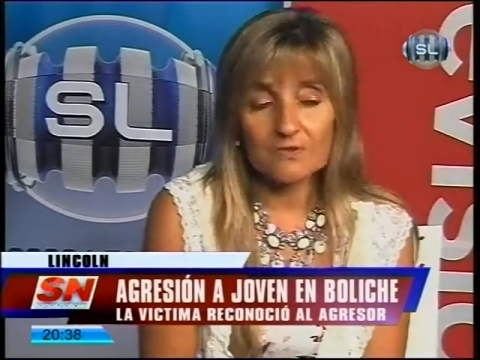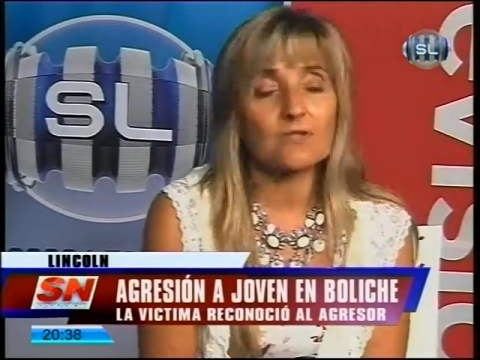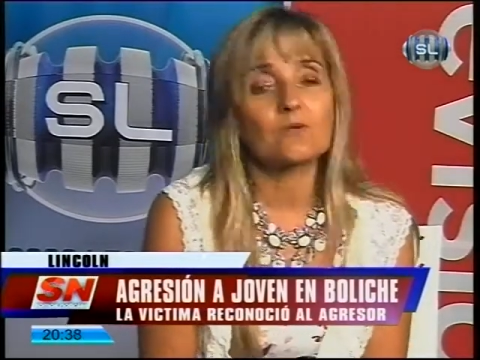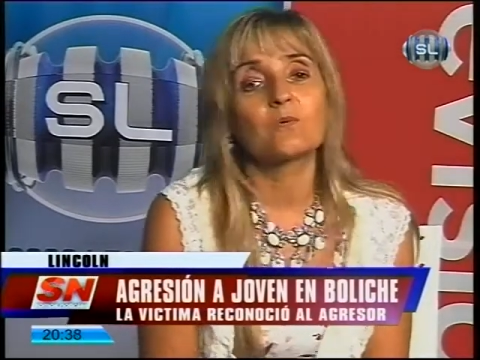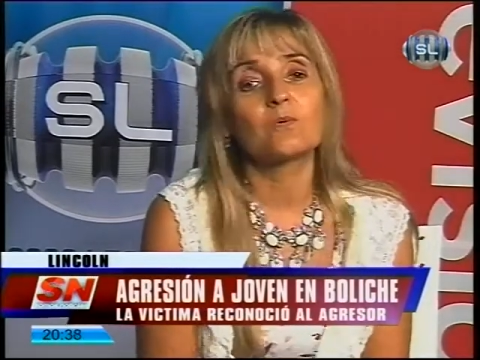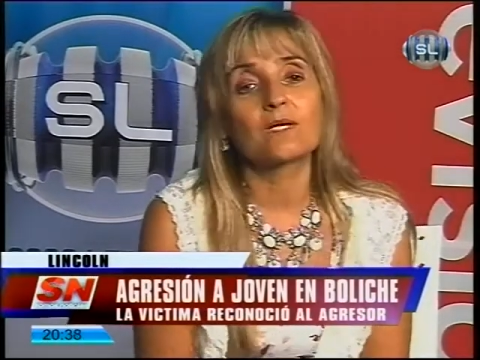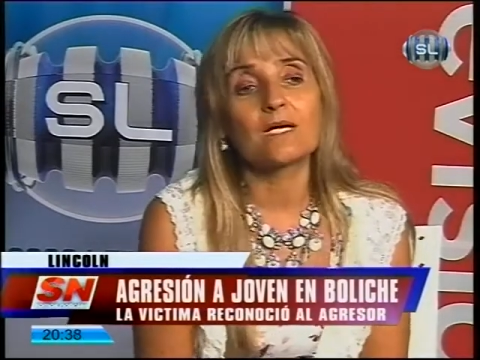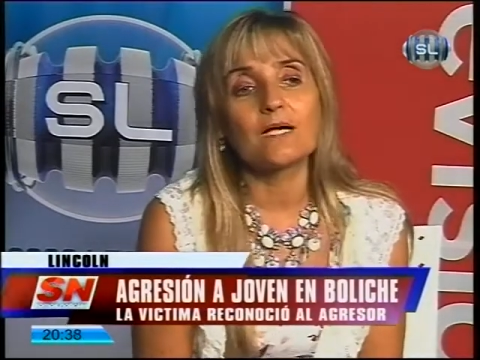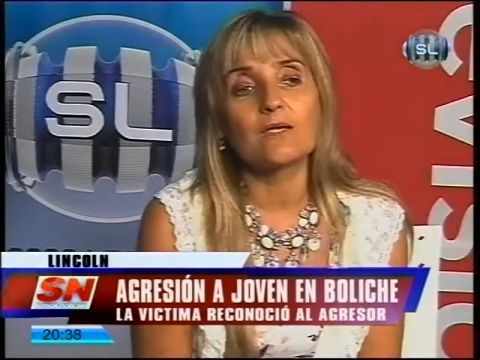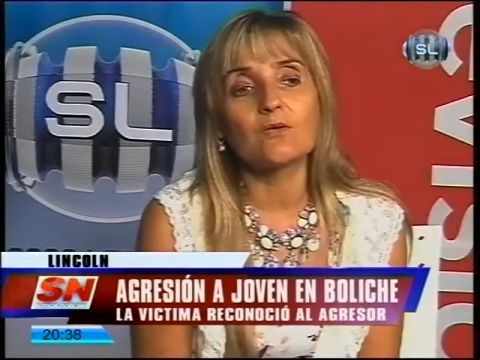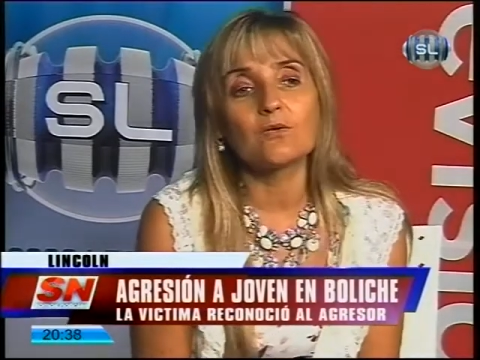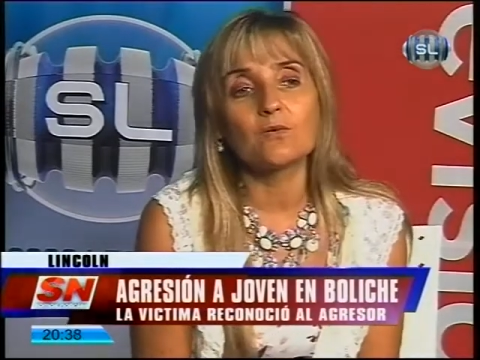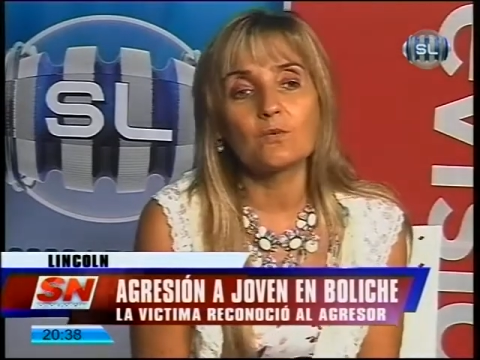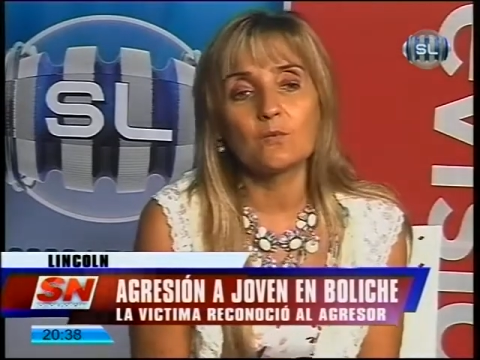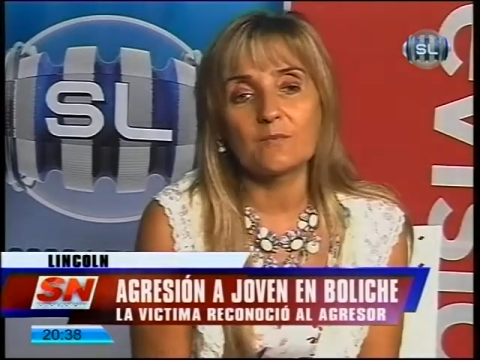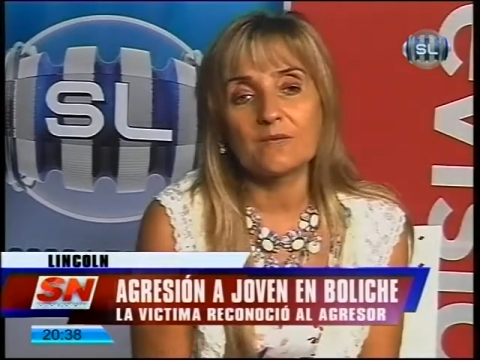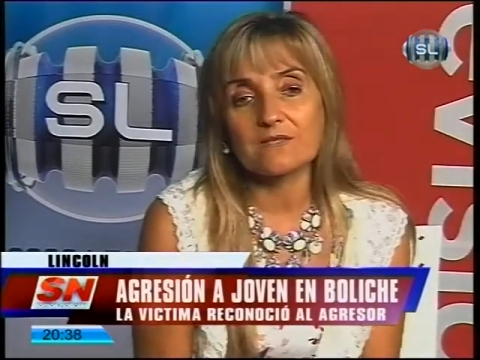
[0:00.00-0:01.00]
de
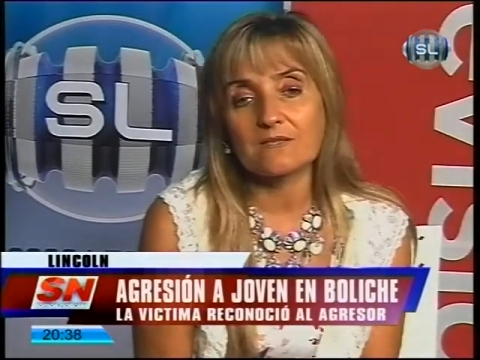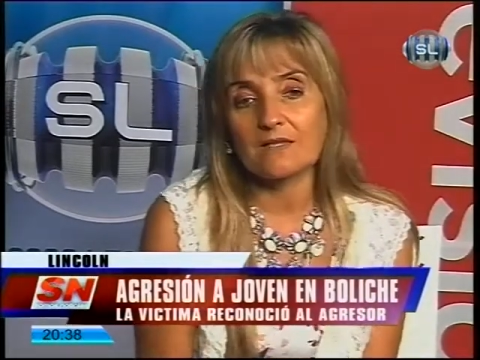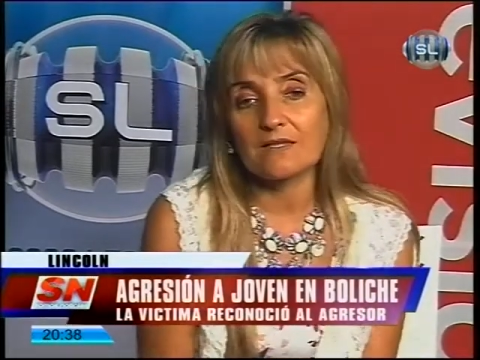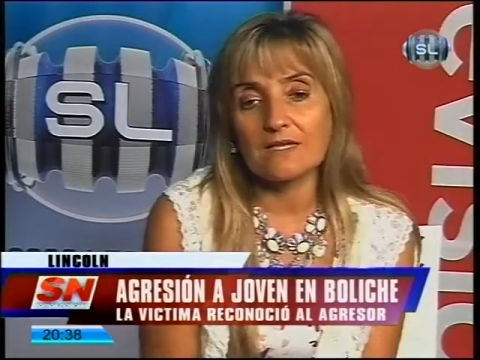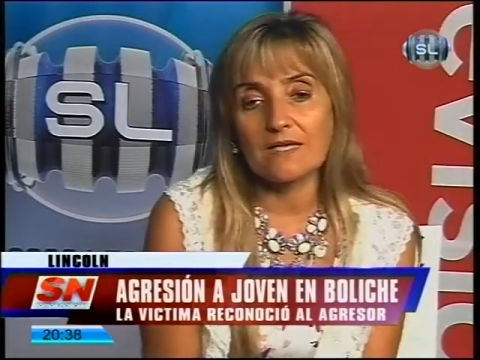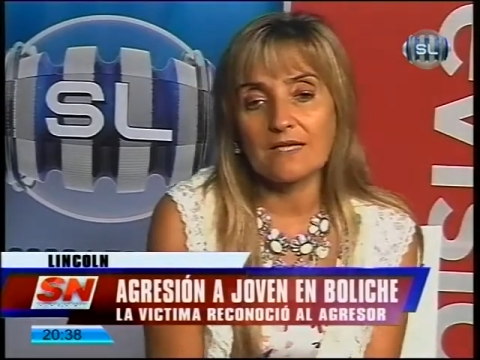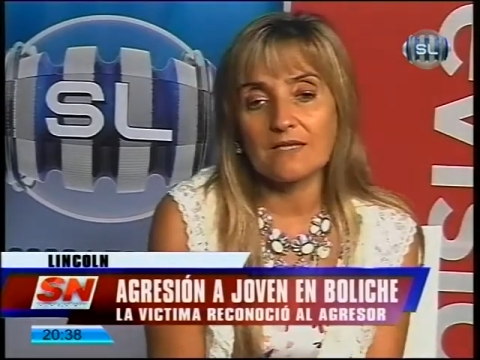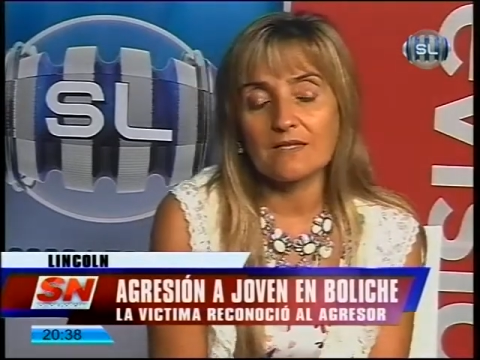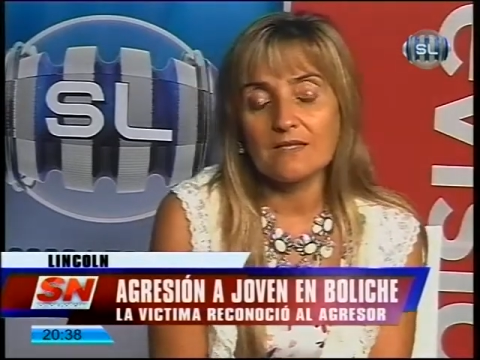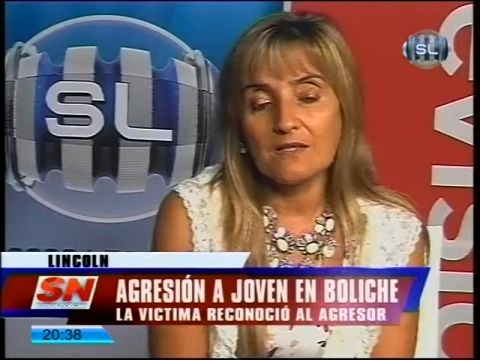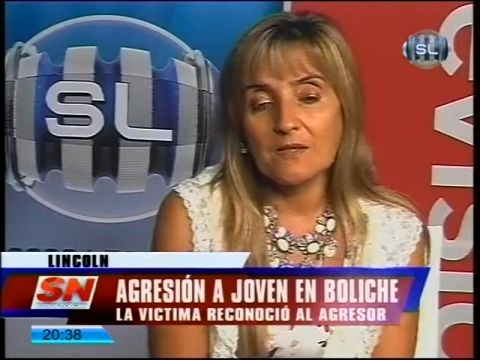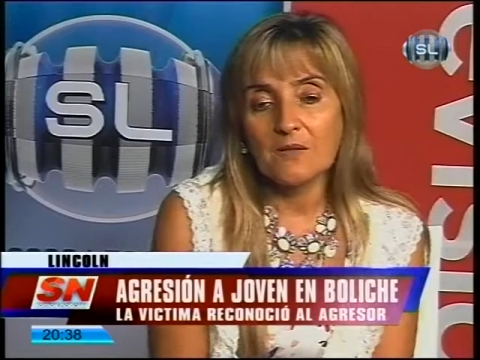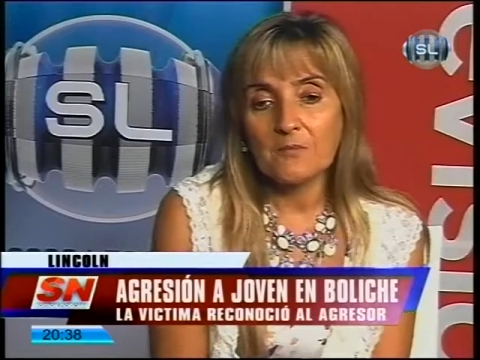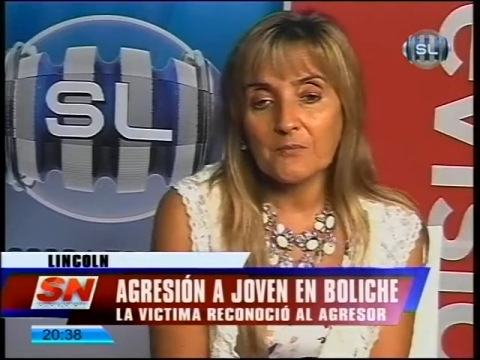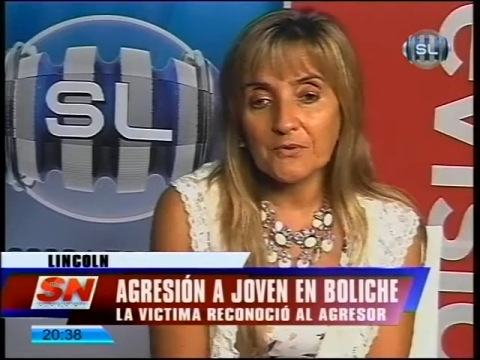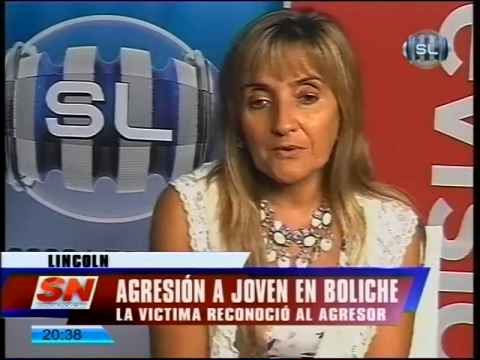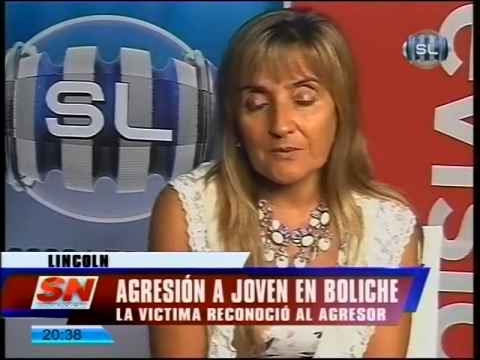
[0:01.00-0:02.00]
juzgado un material
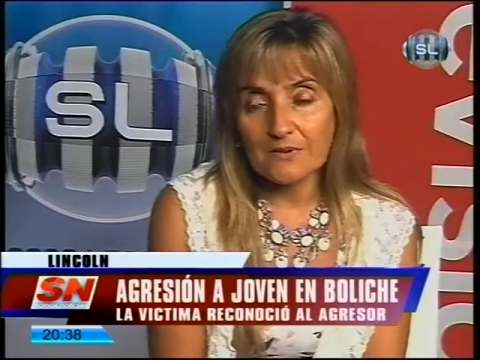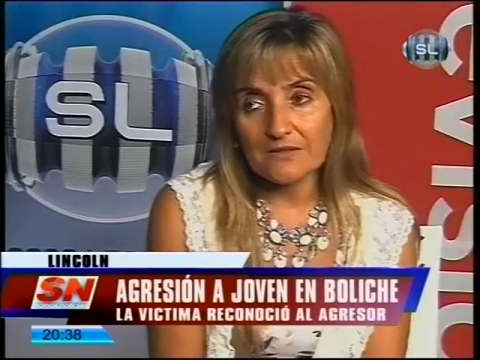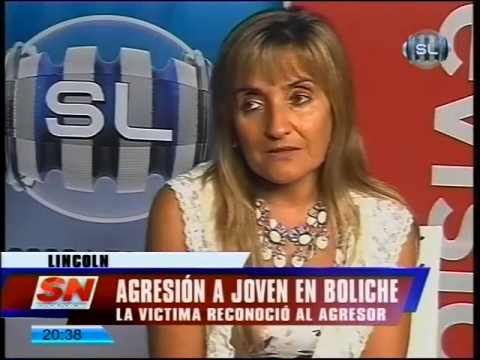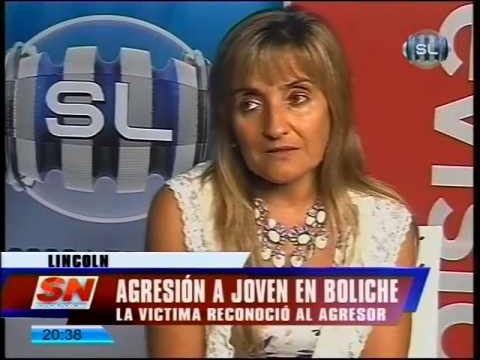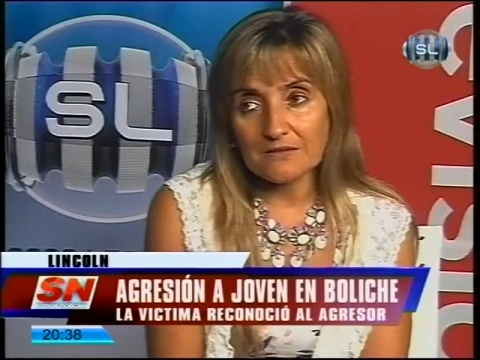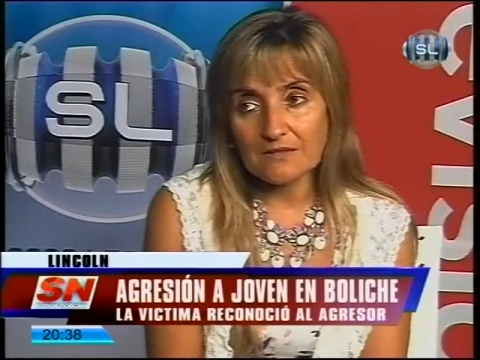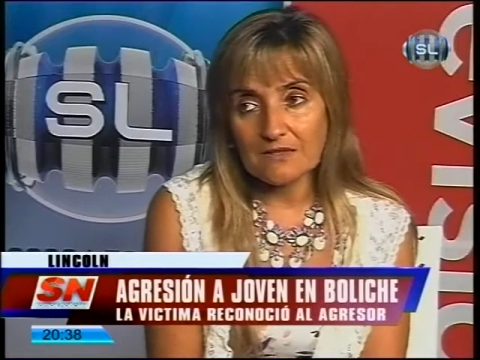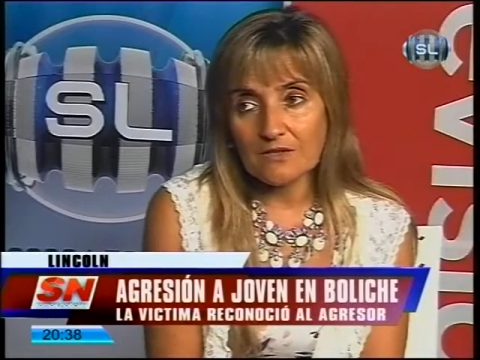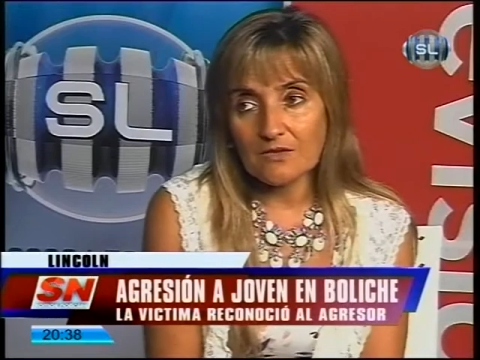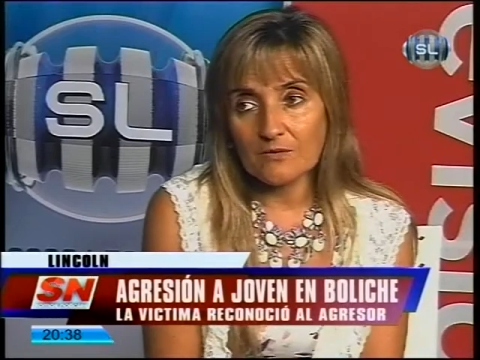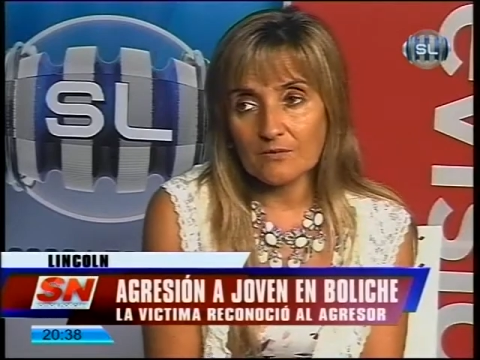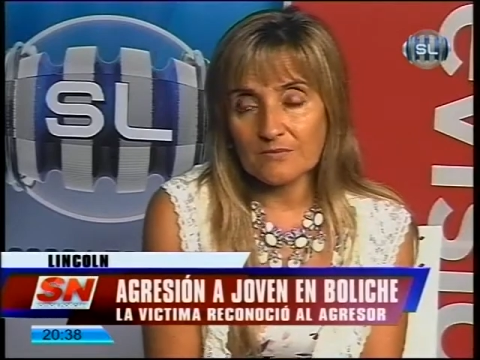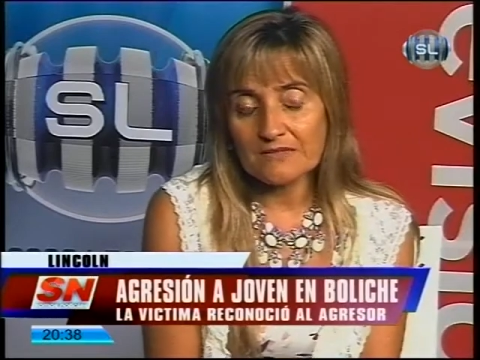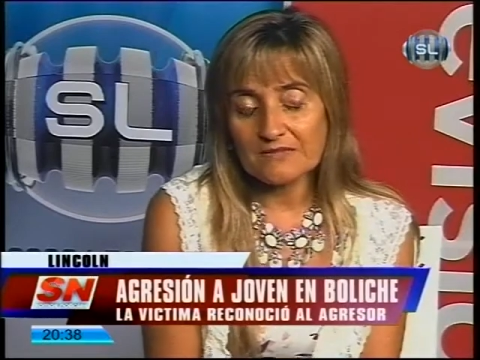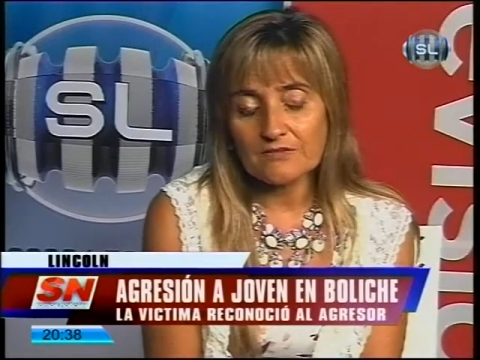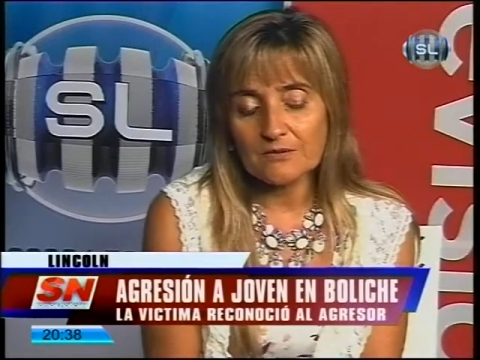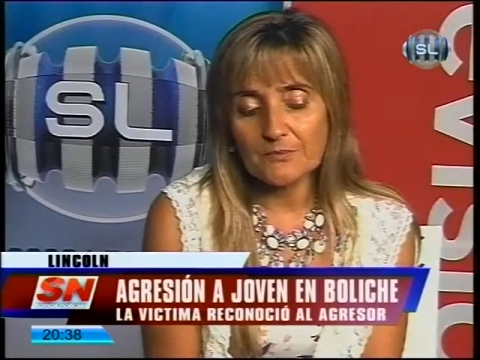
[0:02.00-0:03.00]
proveniente del
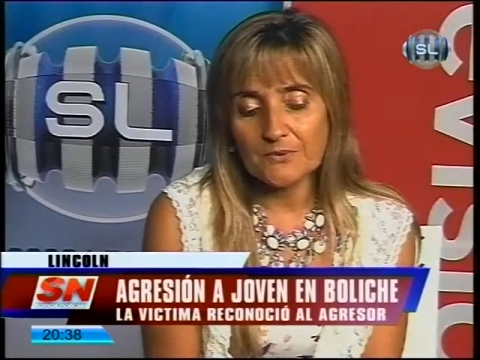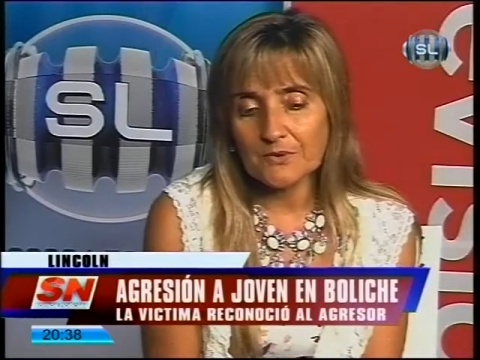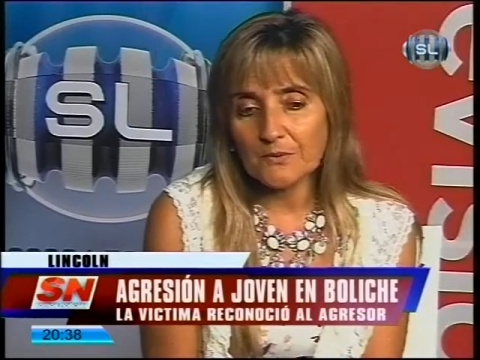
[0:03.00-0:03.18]
comercio,